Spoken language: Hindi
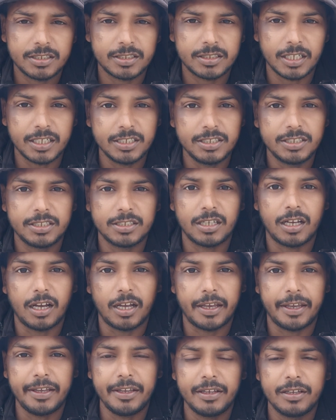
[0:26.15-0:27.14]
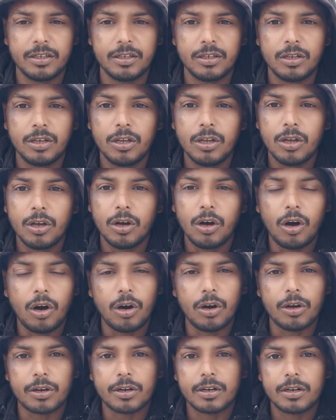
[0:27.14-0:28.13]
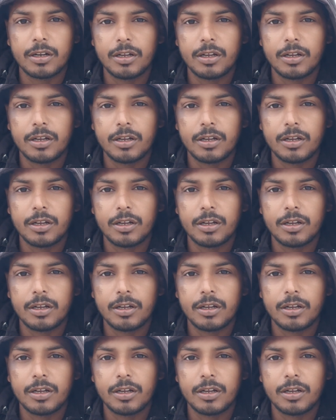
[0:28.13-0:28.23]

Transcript: तेईस का है और